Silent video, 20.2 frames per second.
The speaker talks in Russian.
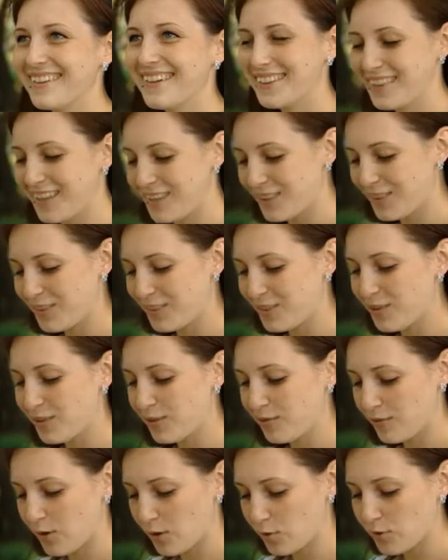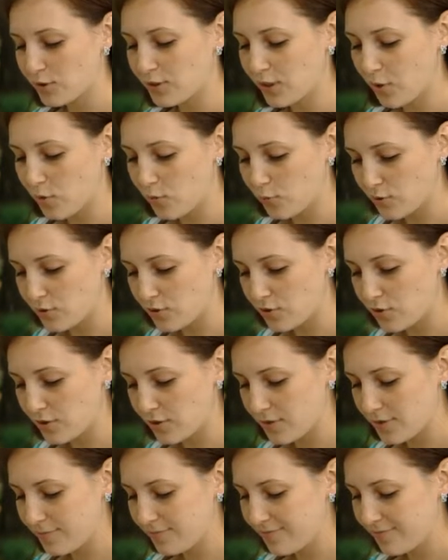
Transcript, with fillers: Это такой дракончик.